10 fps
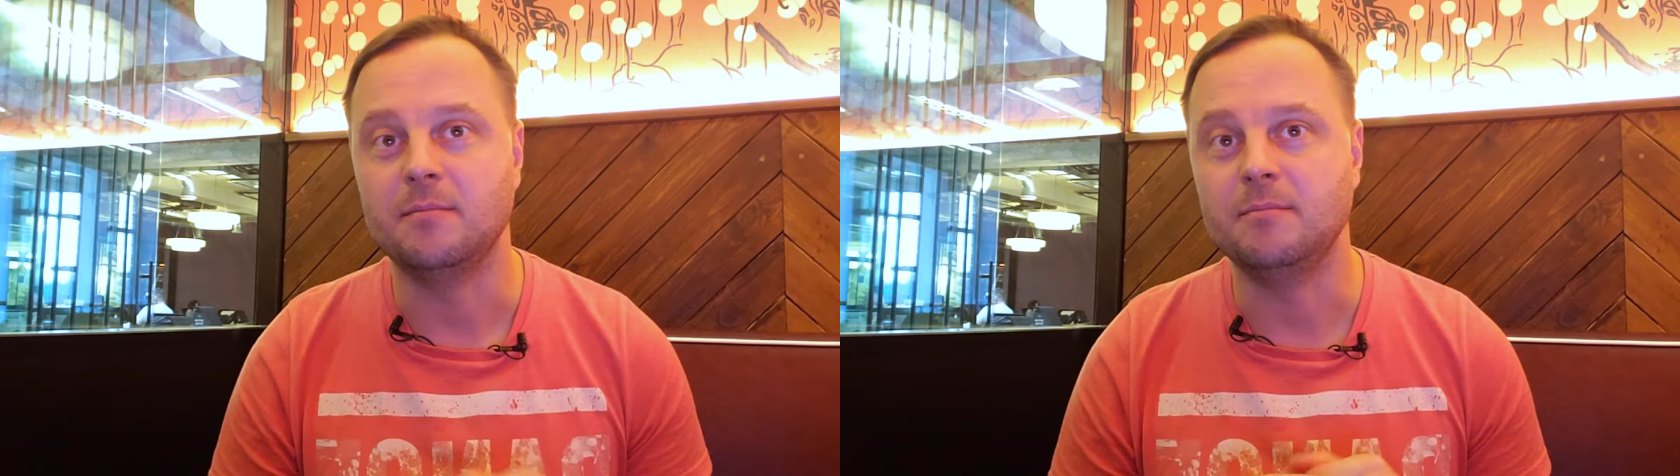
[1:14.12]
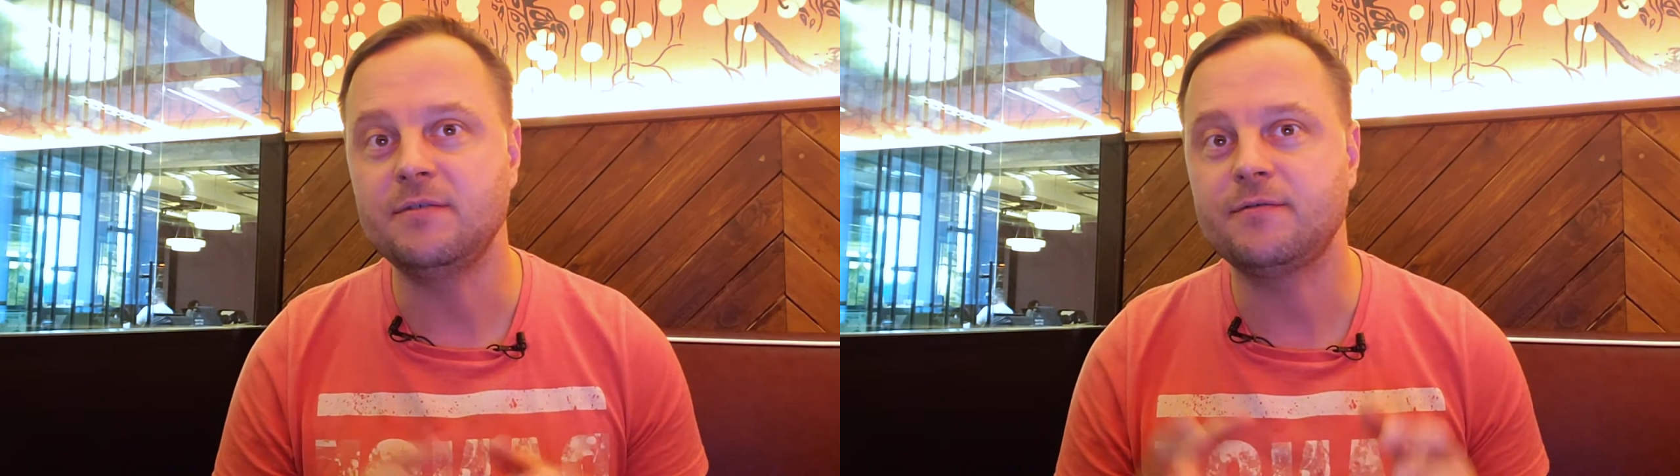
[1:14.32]

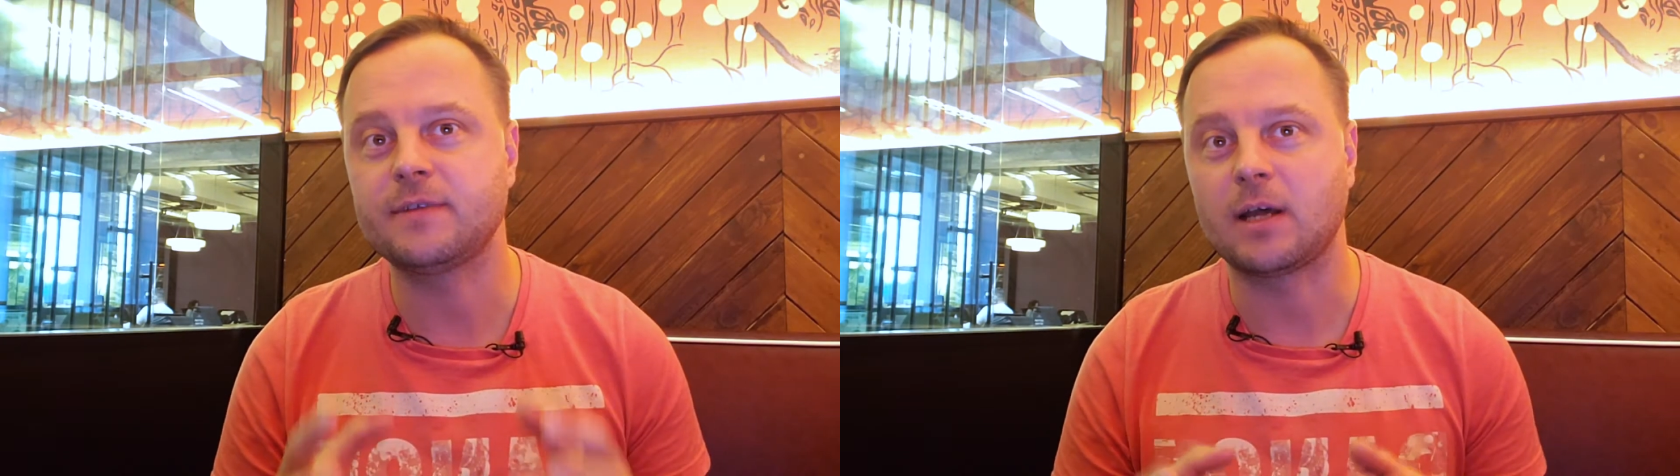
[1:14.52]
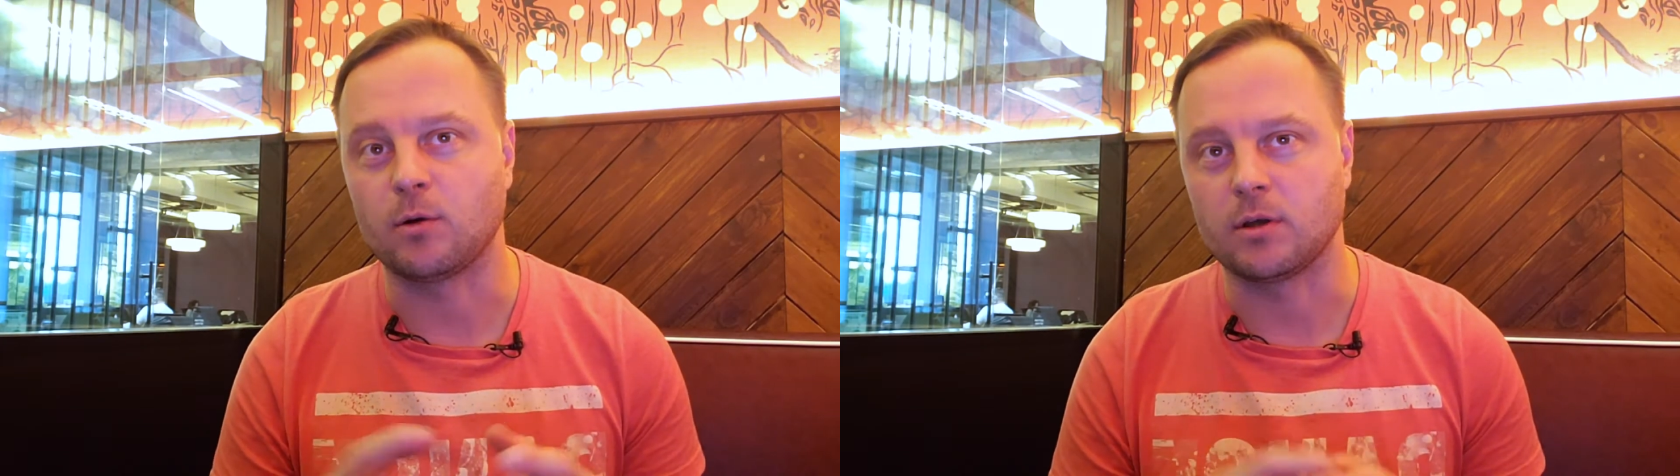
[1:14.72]
Миф
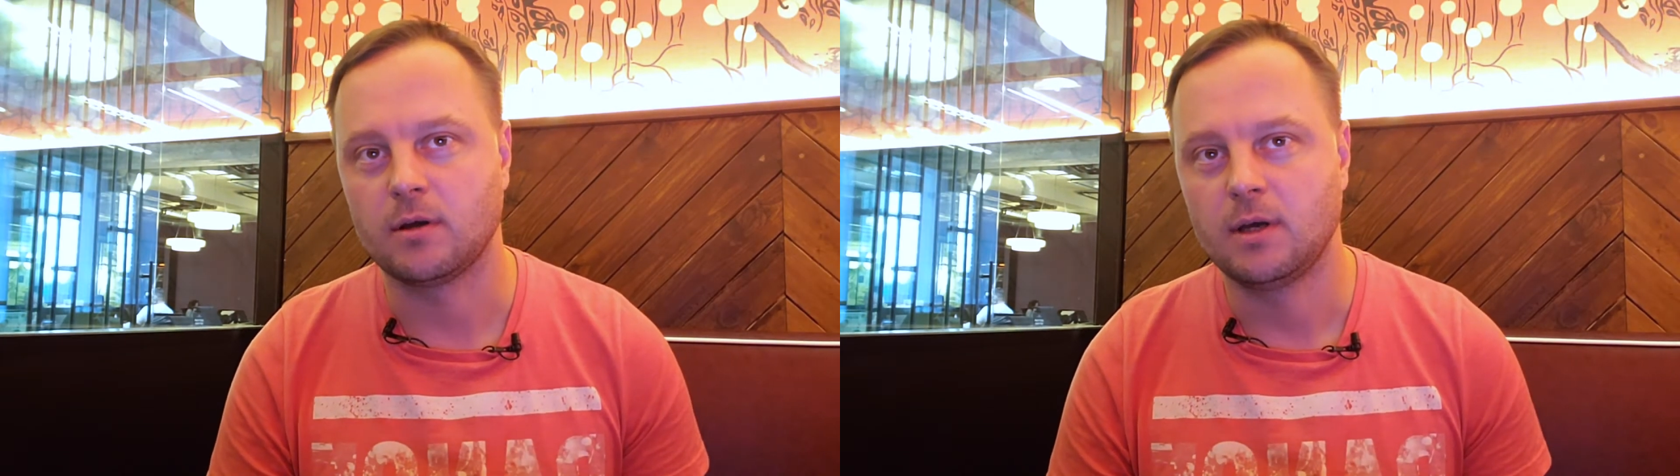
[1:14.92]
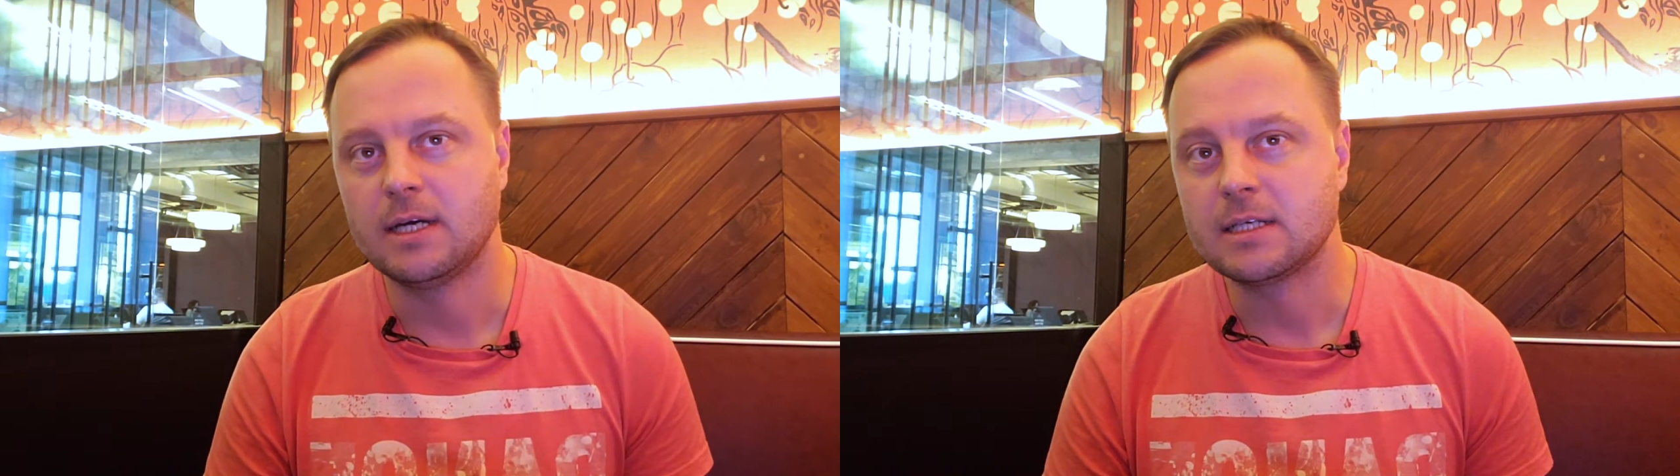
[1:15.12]
второй.
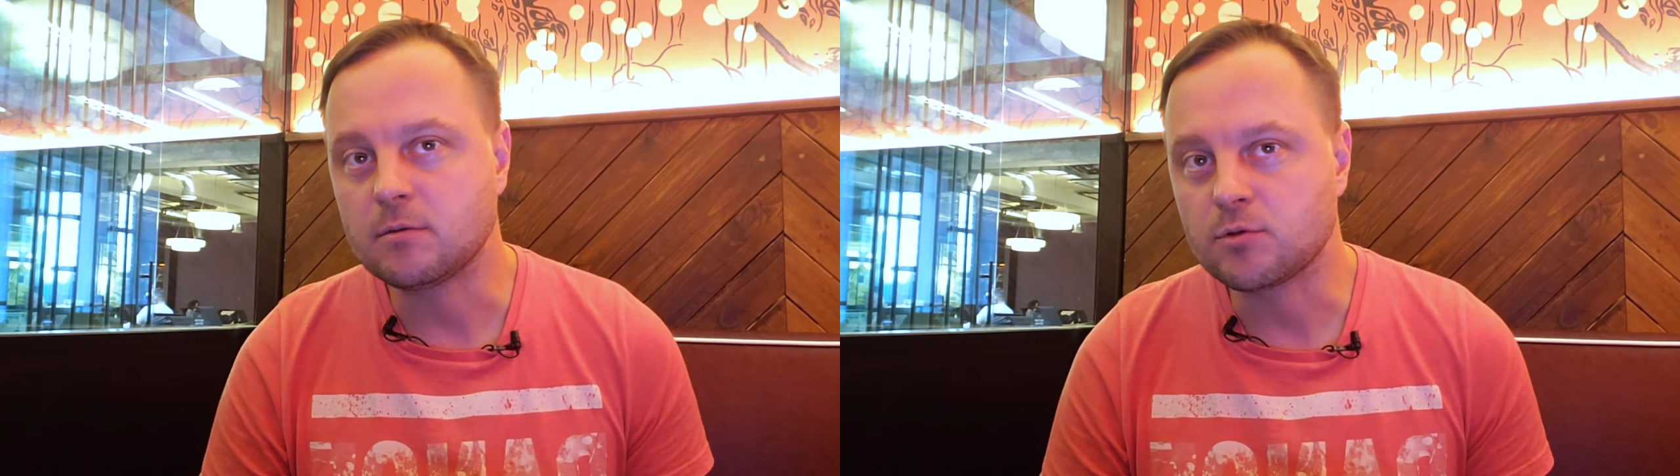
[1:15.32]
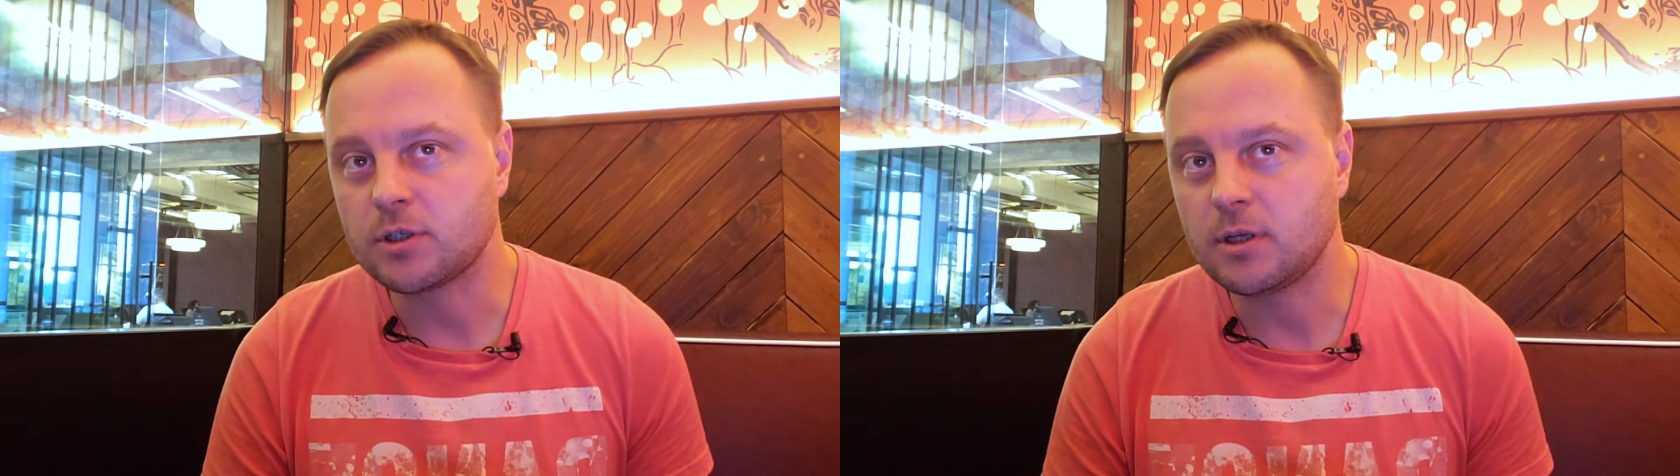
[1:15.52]

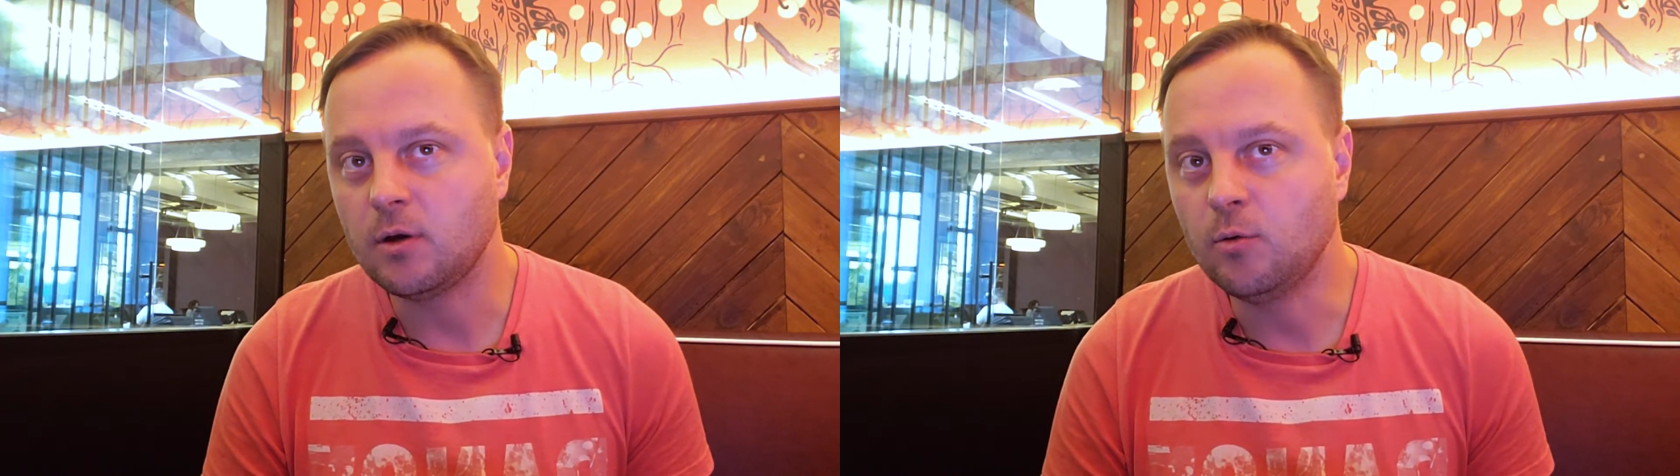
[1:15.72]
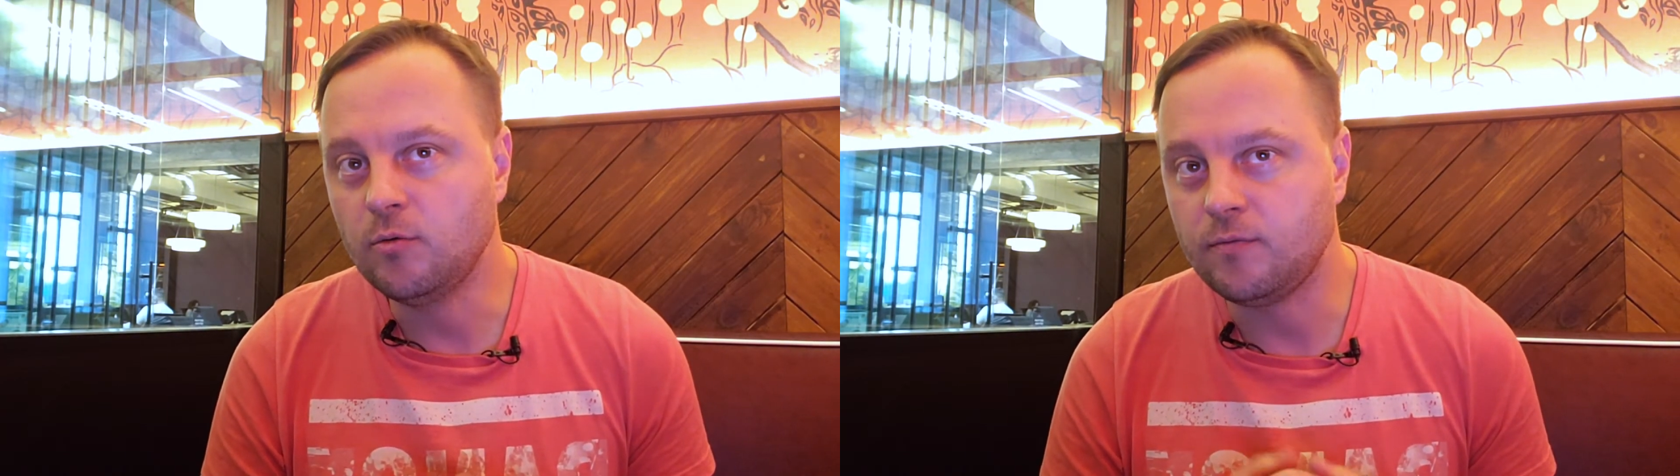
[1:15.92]

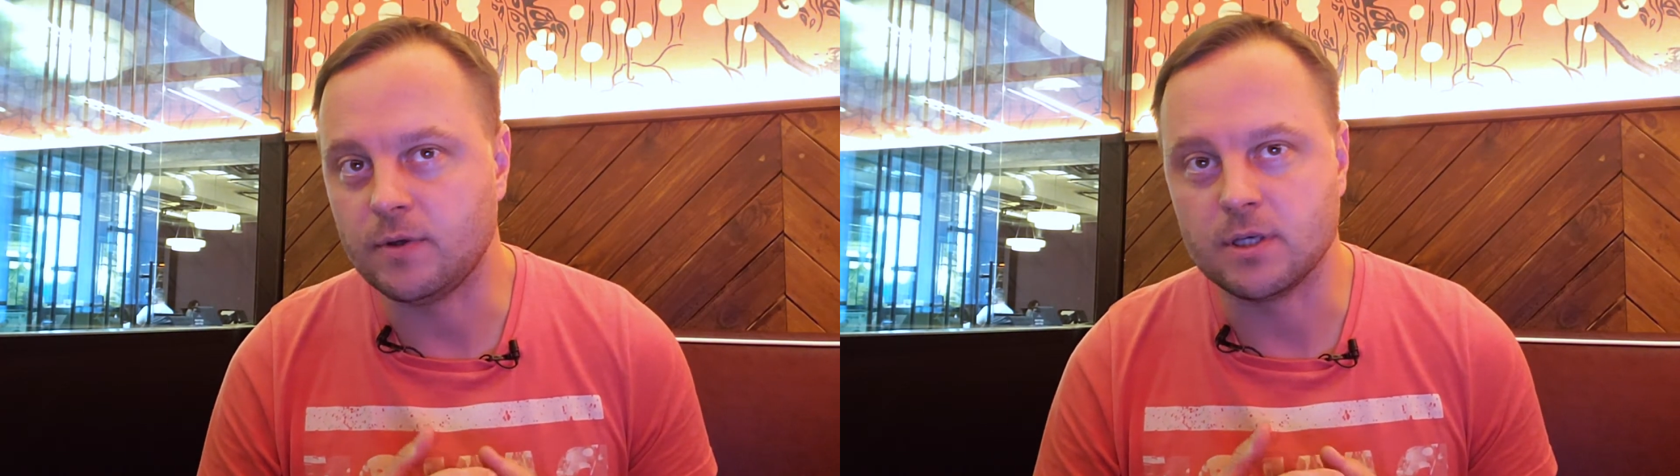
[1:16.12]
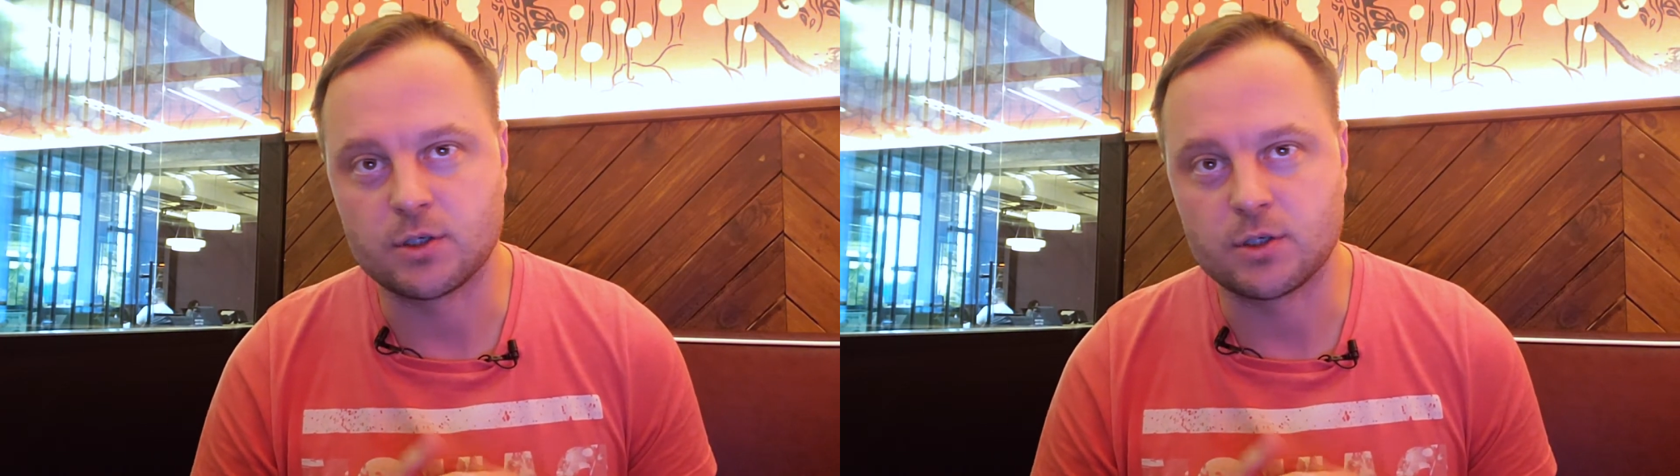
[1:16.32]
Слушатель увидит,